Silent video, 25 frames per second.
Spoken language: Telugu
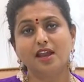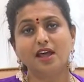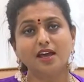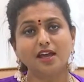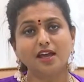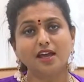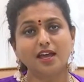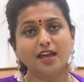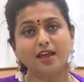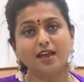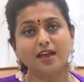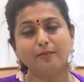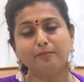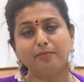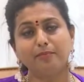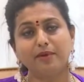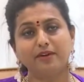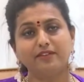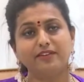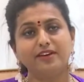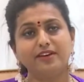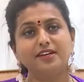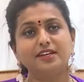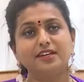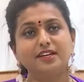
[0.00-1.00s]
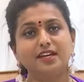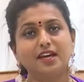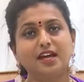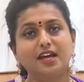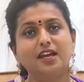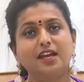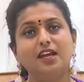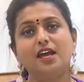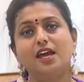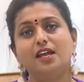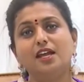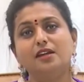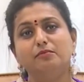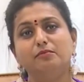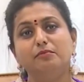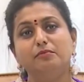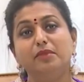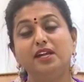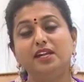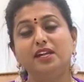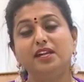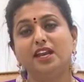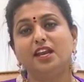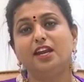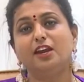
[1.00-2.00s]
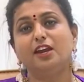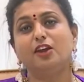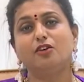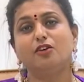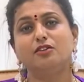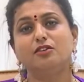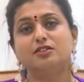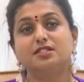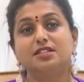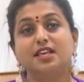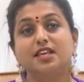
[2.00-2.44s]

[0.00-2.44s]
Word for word: అలాగే పవన్ కళ్యాణ్ మీటింగ్లో